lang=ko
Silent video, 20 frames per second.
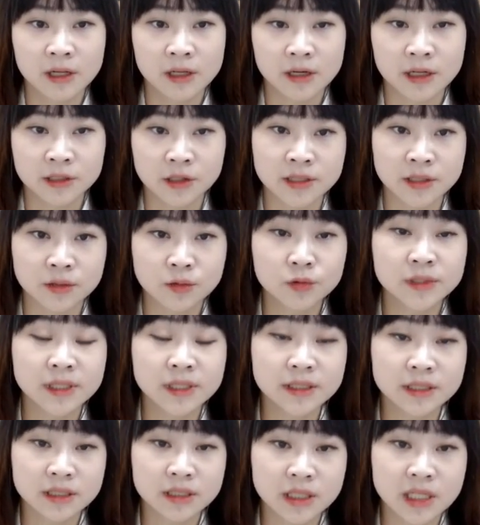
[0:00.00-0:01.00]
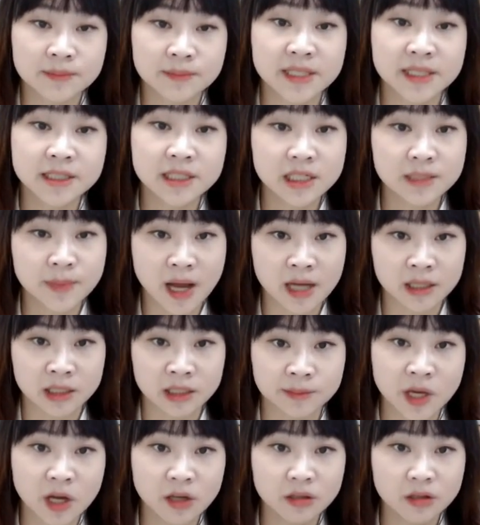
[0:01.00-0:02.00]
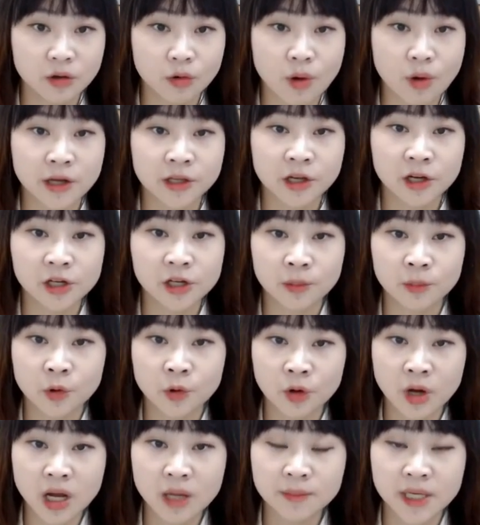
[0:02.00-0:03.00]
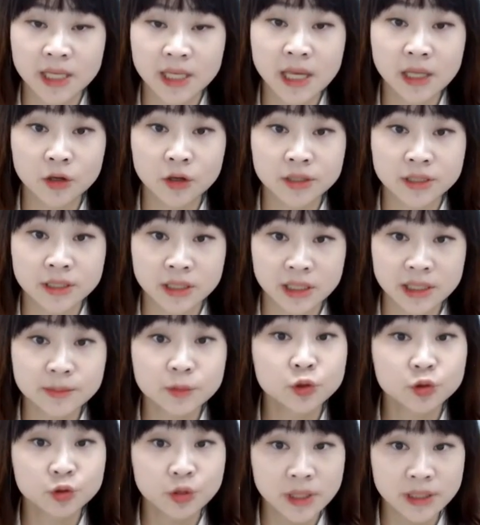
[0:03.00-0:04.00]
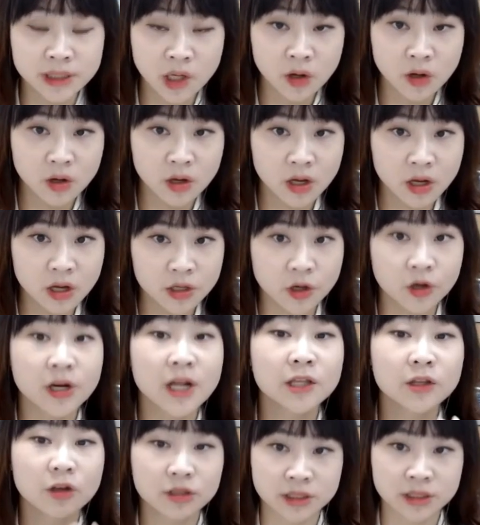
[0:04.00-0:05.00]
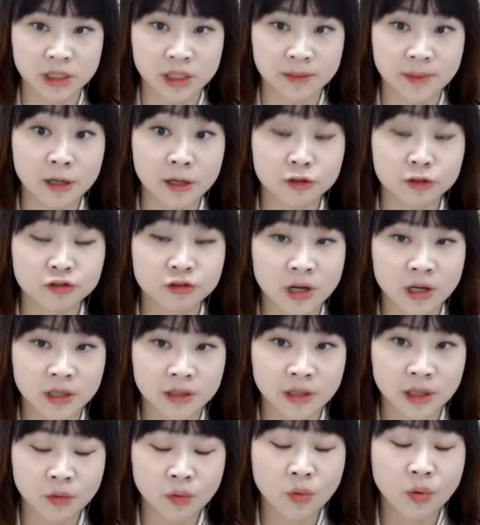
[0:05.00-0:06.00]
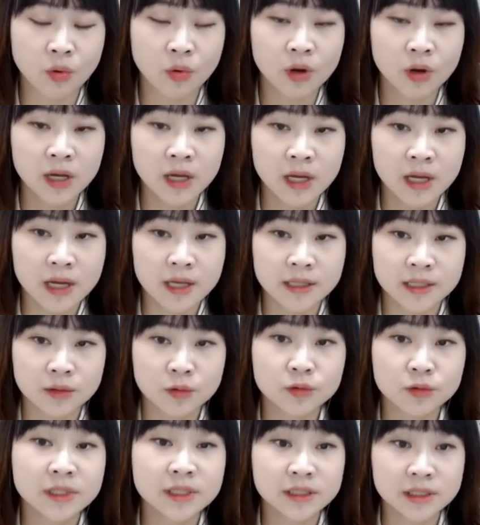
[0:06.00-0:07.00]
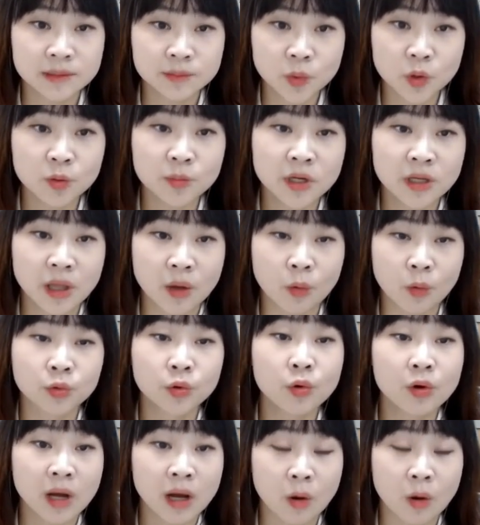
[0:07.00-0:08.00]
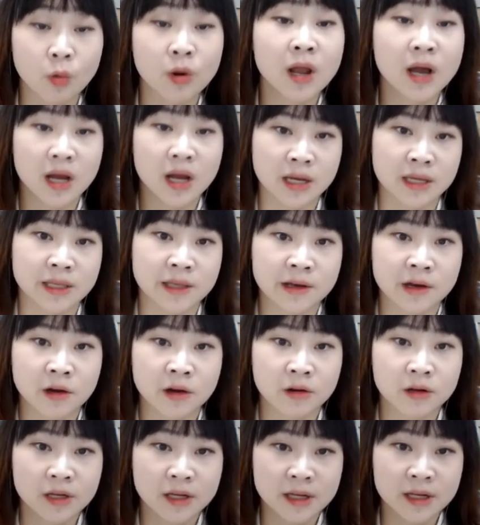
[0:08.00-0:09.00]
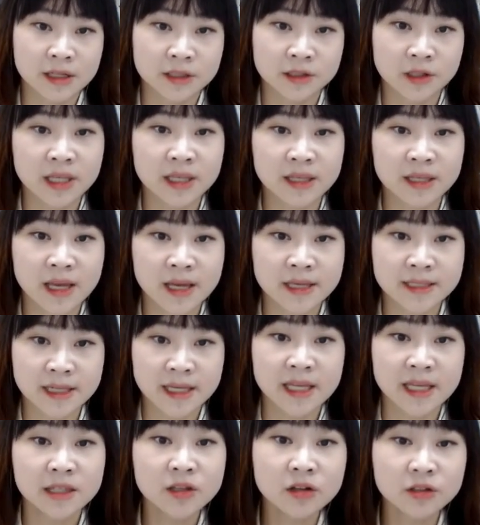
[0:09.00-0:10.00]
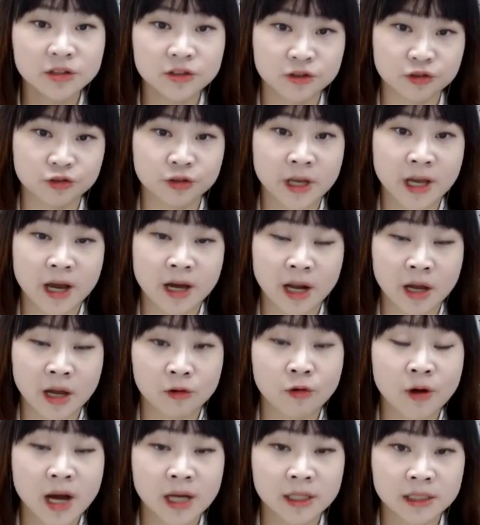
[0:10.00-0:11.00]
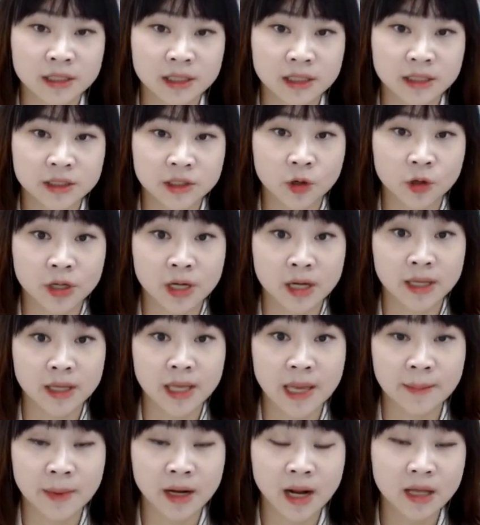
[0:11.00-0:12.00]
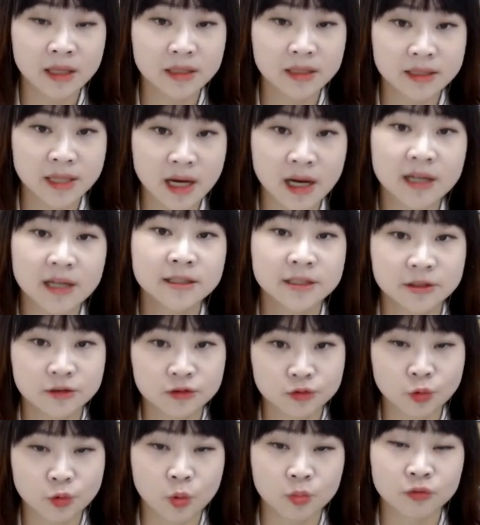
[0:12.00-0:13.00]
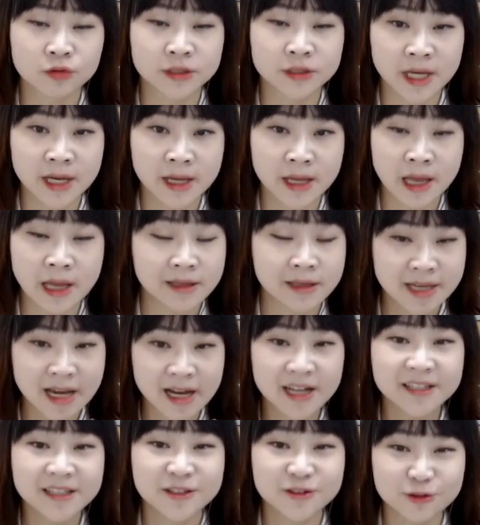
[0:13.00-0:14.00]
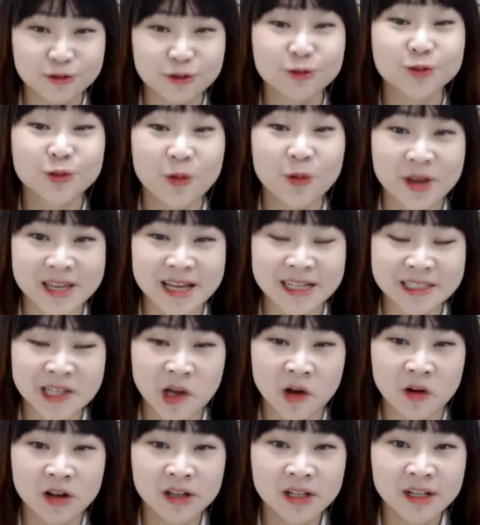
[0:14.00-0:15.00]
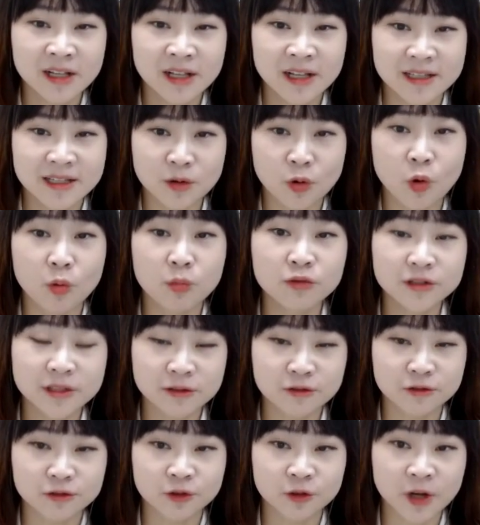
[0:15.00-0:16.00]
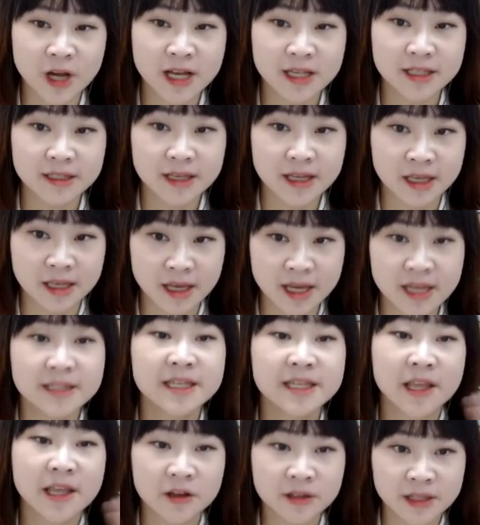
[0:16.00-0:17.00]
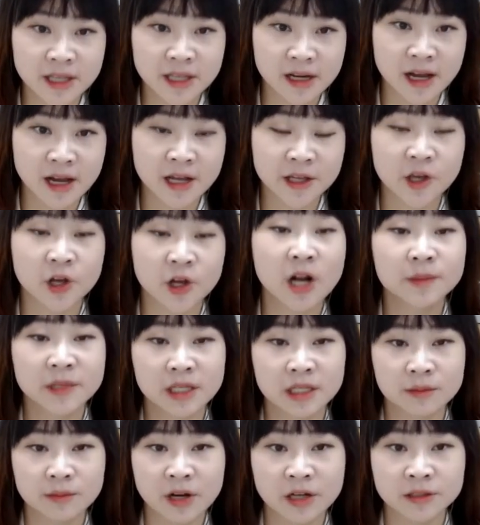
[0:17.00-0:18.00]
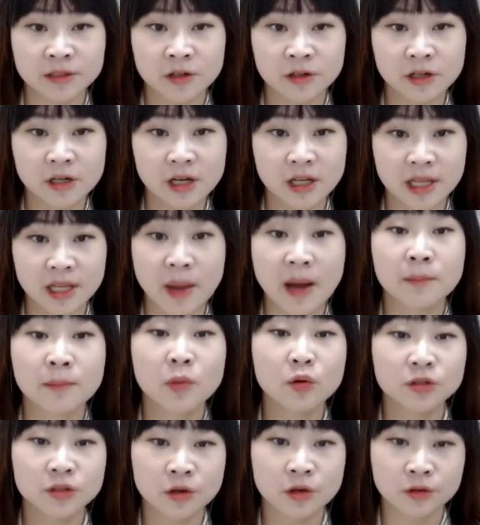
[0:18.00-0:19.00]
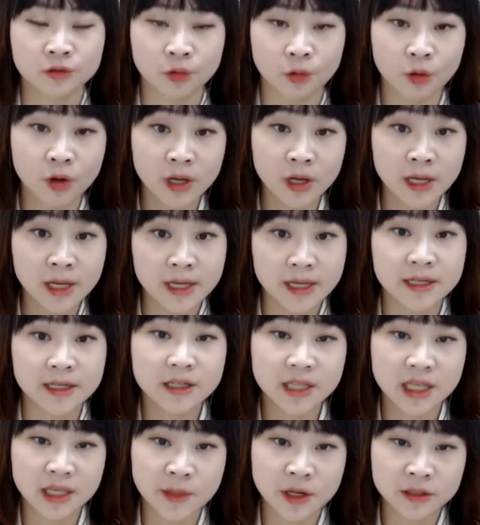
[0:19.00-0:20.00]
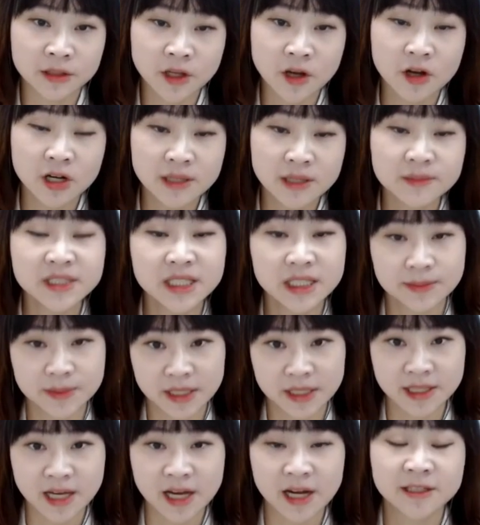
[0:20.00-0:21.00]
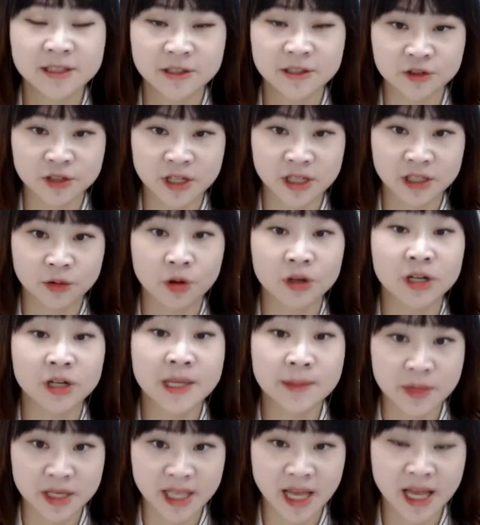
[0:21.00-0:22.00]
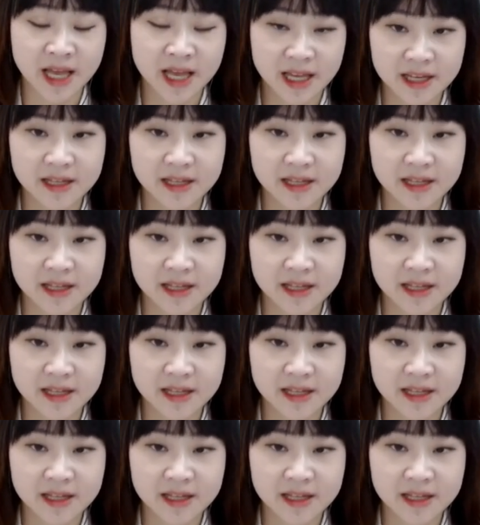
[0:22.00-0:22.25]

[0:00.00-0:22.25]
그래서 이제 코팅층이 빛을 받으면 광열염료가 빛에너지를 흡수해서 열에너지를 방출하게 음. 되고 음. 이제 코팅층 표면에 온도가 올라가게 돼요. 그래서 이때 이제 힌더드 유레아라고 하는 저희가 개발한 자가치유 고분자의 아 자가치유 구조에 의해서 이제 고분자 구조가 해체되었다가 결합되는 과정을 이게 반복적으로 어. 일으키면서 흠집이 자가치유되는 원리입니다.